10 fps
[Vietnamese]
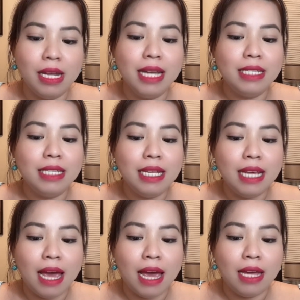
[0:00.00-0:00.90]
xin
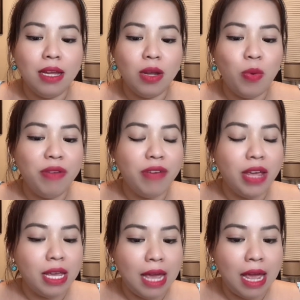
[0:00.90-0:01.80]
kể cho quý
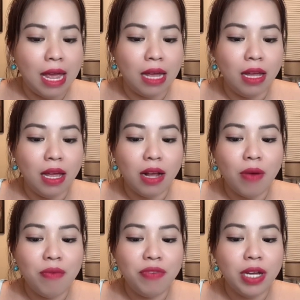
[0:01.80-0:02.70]
vị nghe
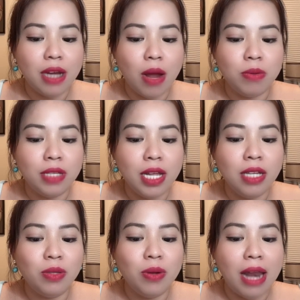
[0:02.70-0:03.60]
công việc đầu
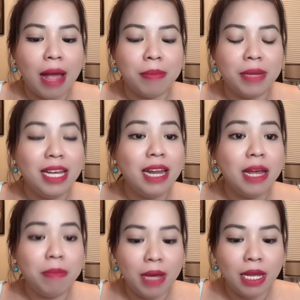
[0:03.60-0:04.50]
tiên tôi làm khi
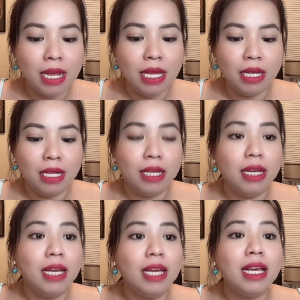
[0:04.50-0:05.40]
đến Mỹ
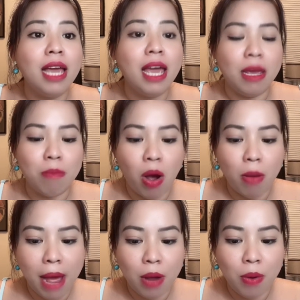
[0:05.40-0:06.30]
nghề bỏ
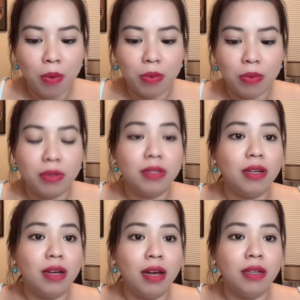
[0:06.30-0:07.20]
báo
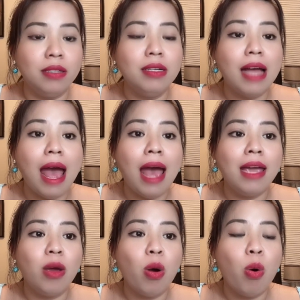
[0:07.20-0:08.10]
ở
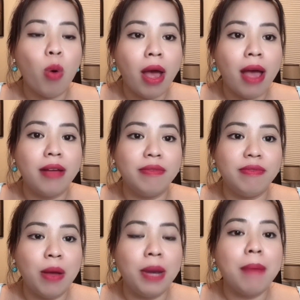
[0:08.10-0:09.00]
Iowa
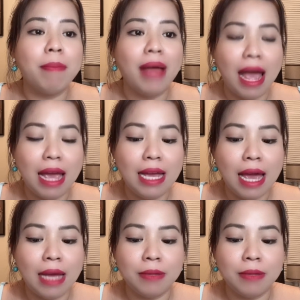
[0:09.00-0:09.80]
vào năm 2000